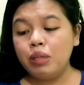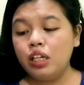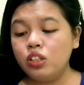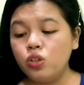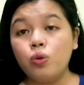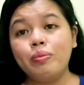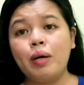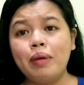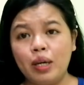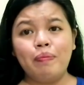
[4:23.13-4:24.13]
Bilhin nyo. Kung
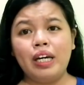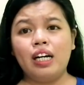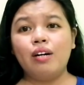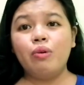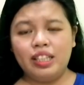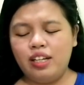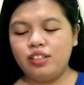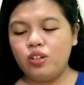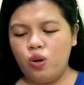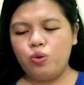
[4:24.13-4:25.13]
marami kayong pera, why
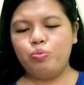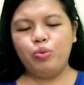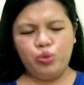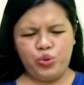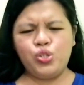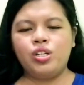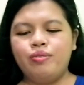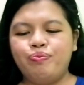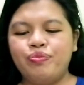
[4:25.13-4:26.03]
not? Go! Push!